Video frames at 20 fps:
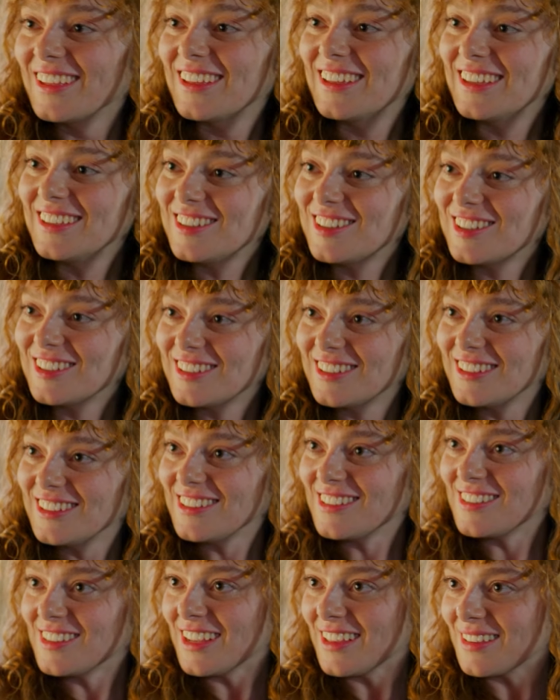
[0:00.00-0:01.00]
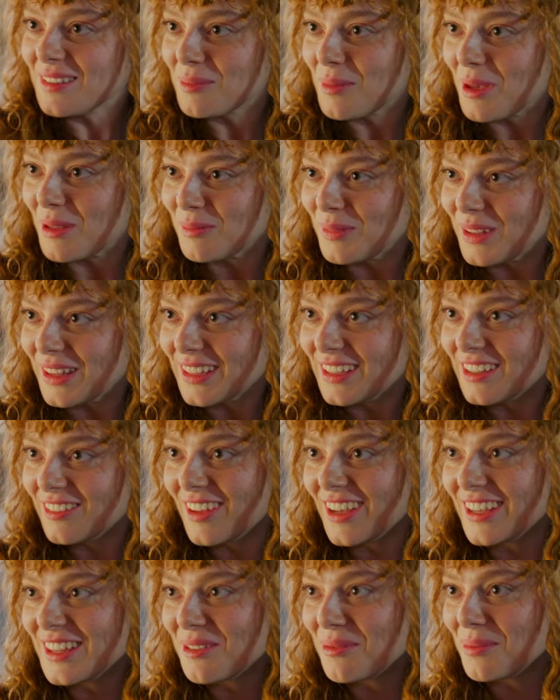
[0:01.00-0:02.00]
كأنك خطفتني حرفيا
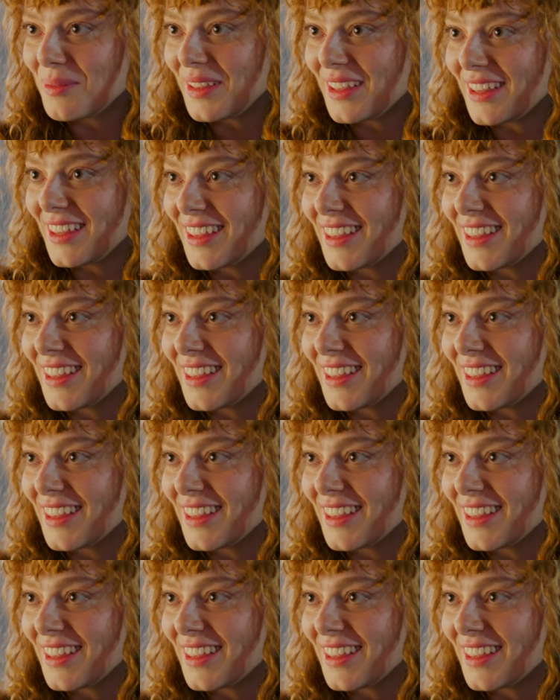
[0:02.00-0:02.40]
سيد كيفان